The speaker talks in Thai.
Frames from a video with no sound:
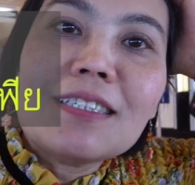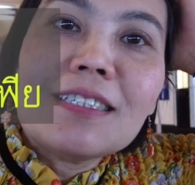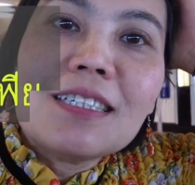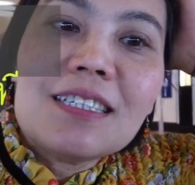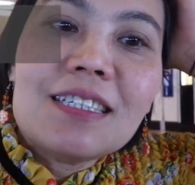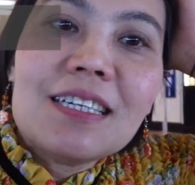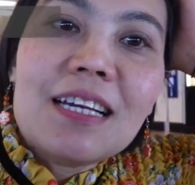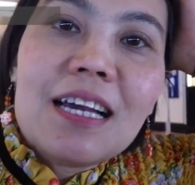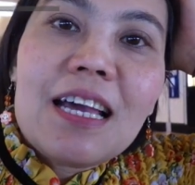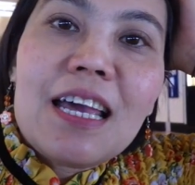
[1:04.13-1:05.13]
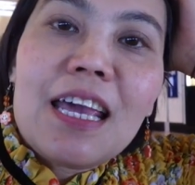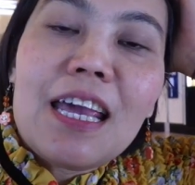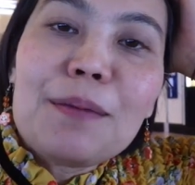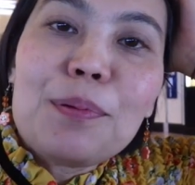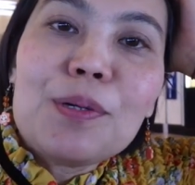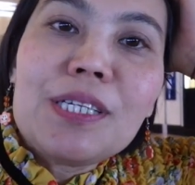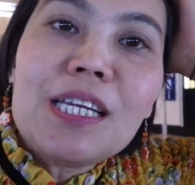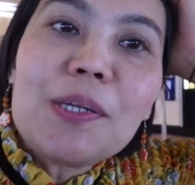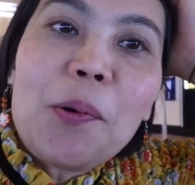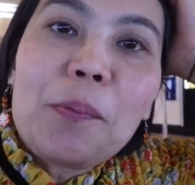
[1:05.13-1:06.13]
องเหตุผล
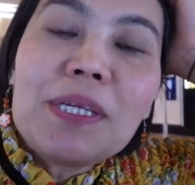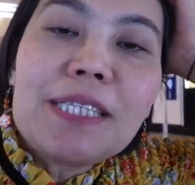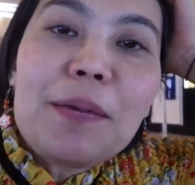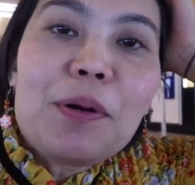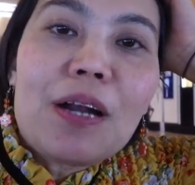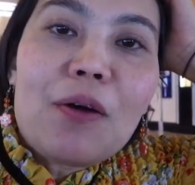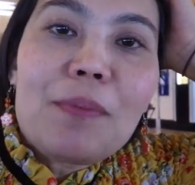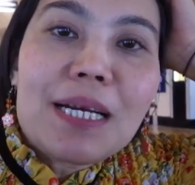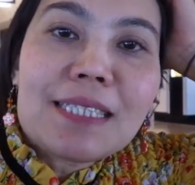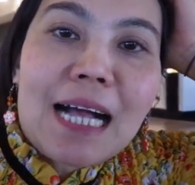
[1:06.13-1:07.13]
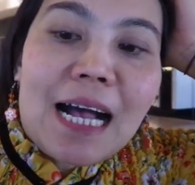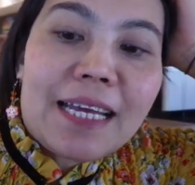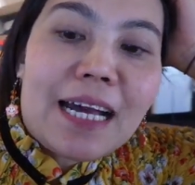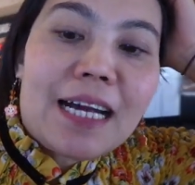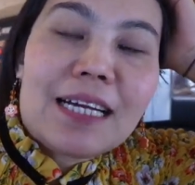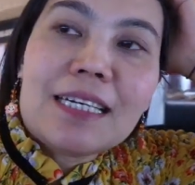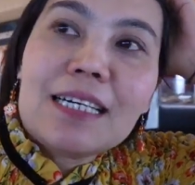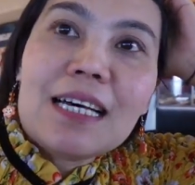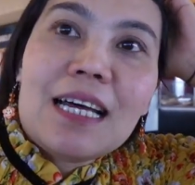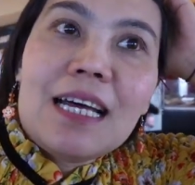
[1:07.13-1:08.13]
ที่ตกไม่ใช่เพราะเรามาสายนะ
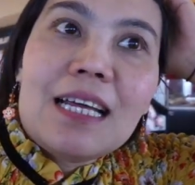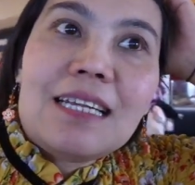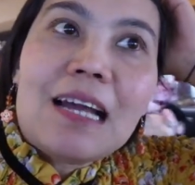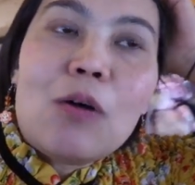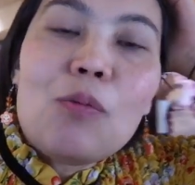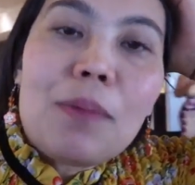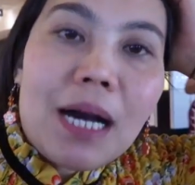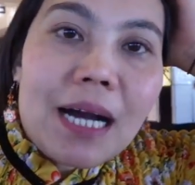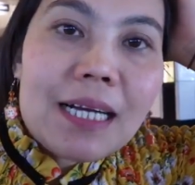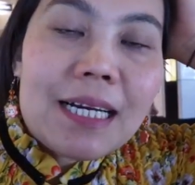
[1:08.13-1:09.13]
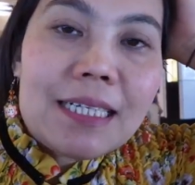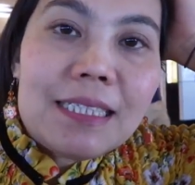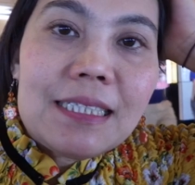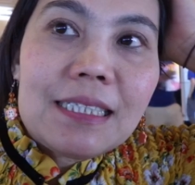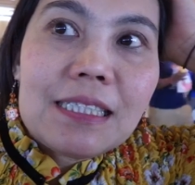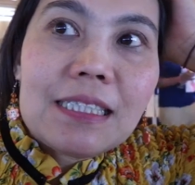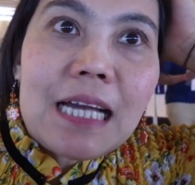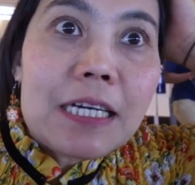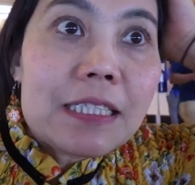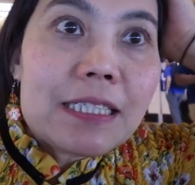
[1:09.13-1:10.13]
เรามากัน
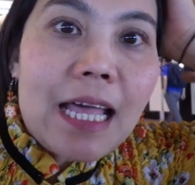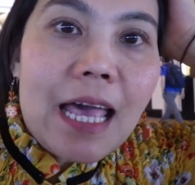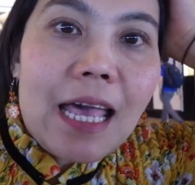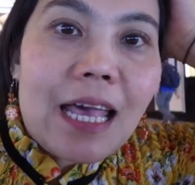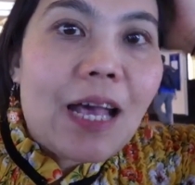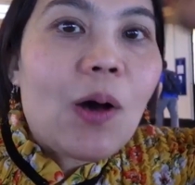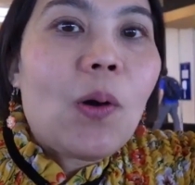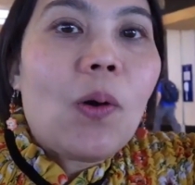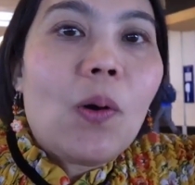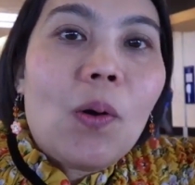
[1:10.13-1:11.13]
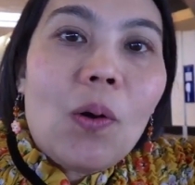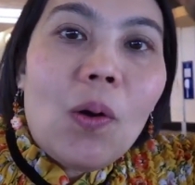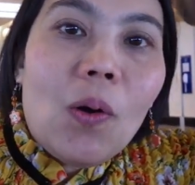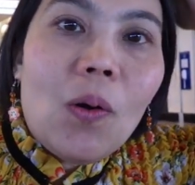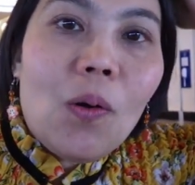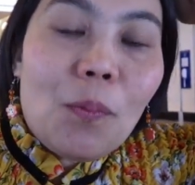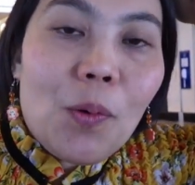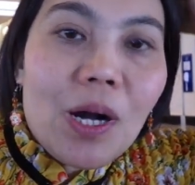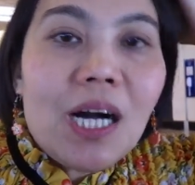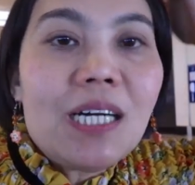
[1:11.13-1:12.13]
ตั้งแต่6
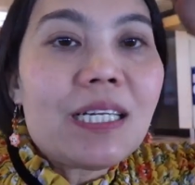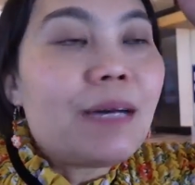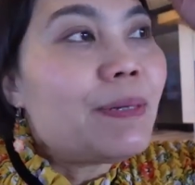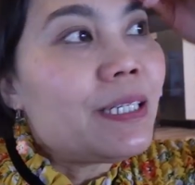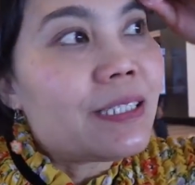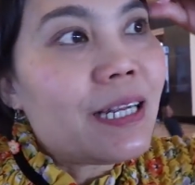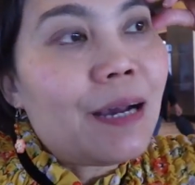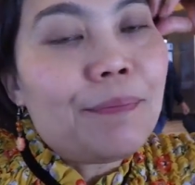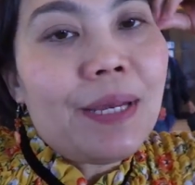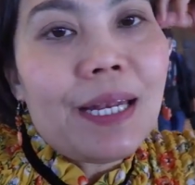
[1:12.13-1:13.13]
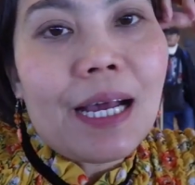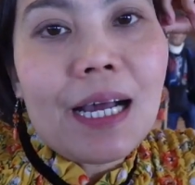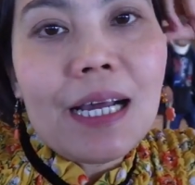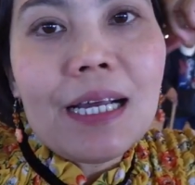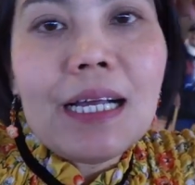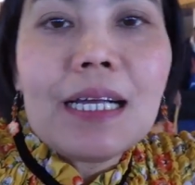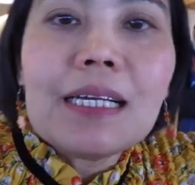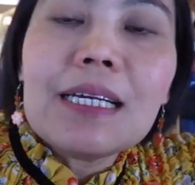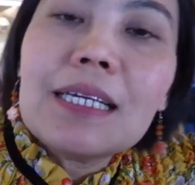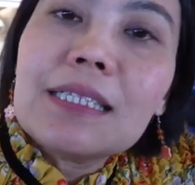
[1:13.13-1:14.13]
กโมงครึ่งนะมาถึงสนามบินเ่ะ
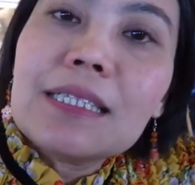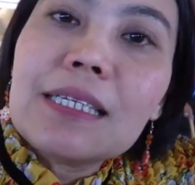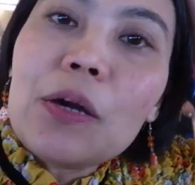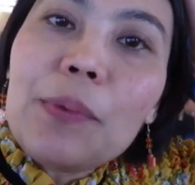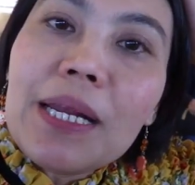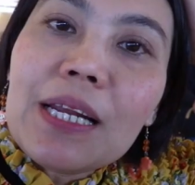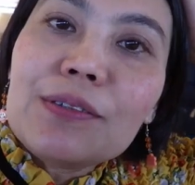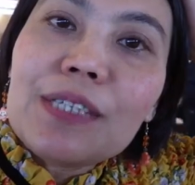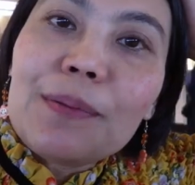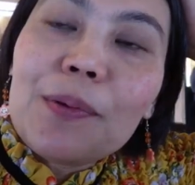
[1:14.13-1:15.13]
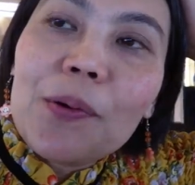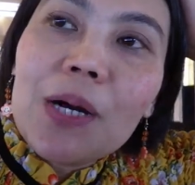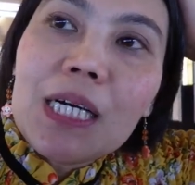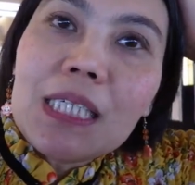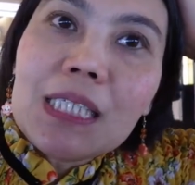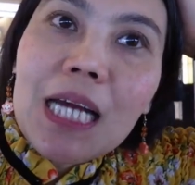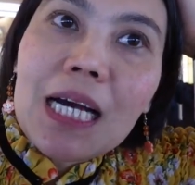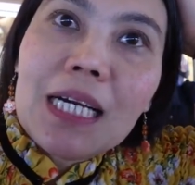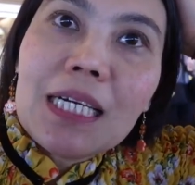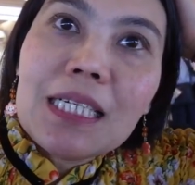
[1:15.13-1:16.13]
เที่ยวบินเราเจ็ดโมงครึ่ง
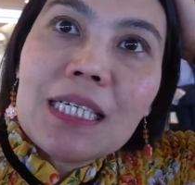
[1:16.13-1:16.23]
นะ